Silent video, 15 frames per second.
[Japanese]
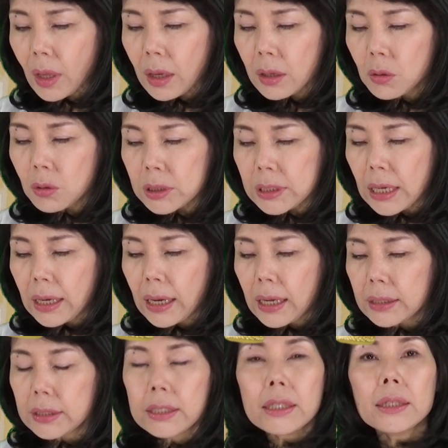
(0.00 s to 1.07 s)
ロシア
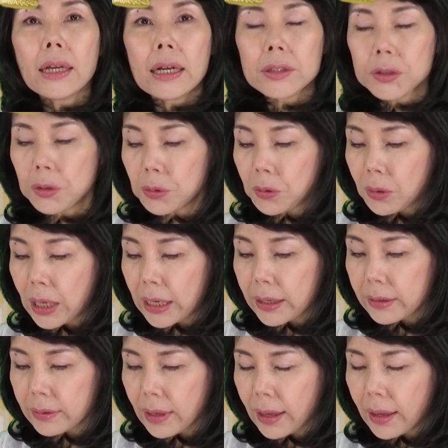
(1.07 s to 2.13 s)
が真に圧力をか
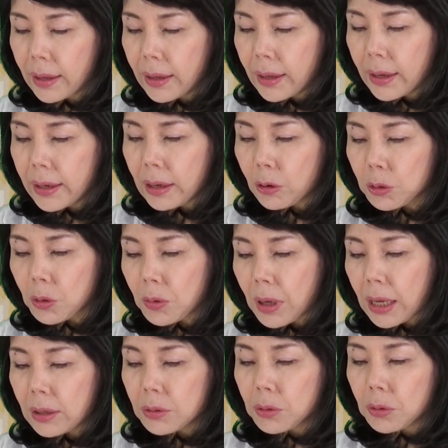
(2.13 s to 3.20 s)
けてレオトン
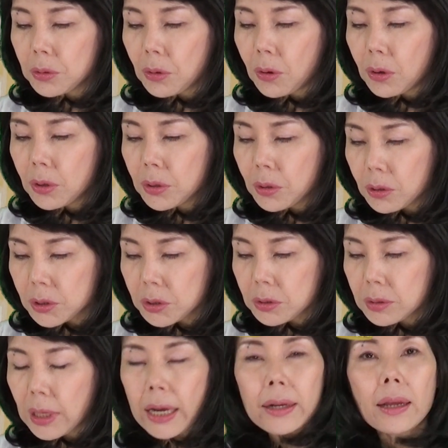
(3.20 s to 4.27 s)
半島の旅
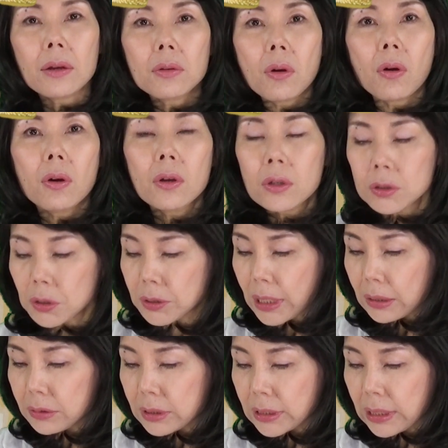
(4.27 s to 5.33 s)
順大連を
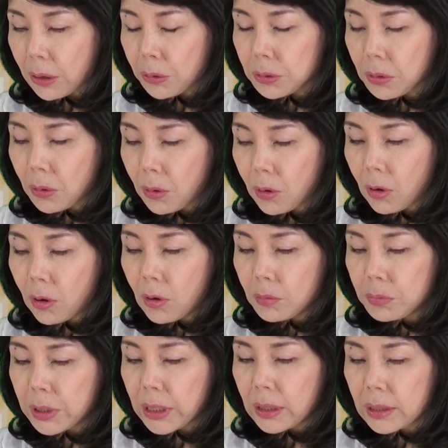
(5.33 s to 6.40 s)
咀嚼したことを
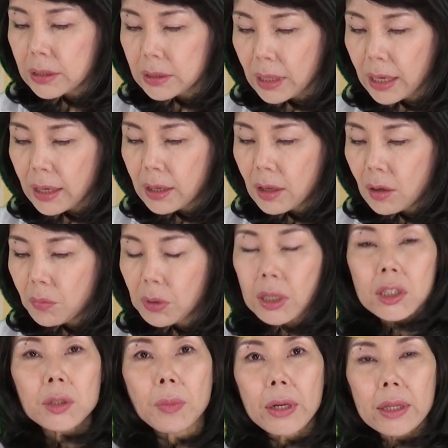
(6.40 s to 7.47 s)
見てですねま
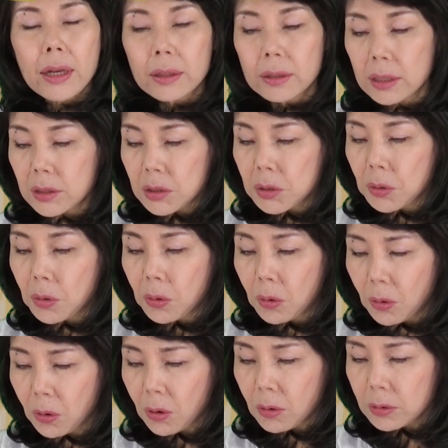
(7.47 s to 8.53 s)
たシベリア鉄道
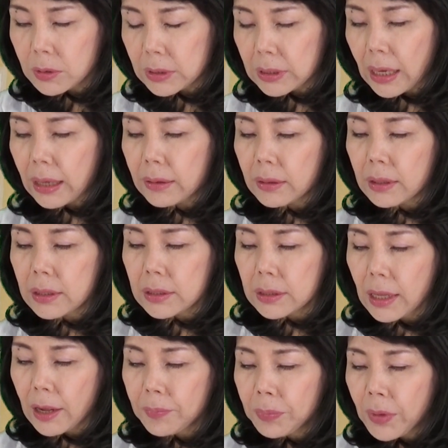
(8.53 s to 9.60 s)
を使ってです
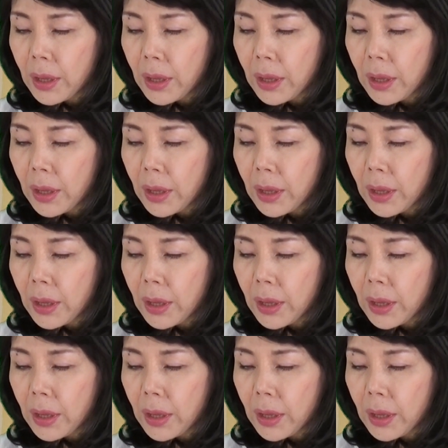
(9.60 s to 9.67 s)
ね、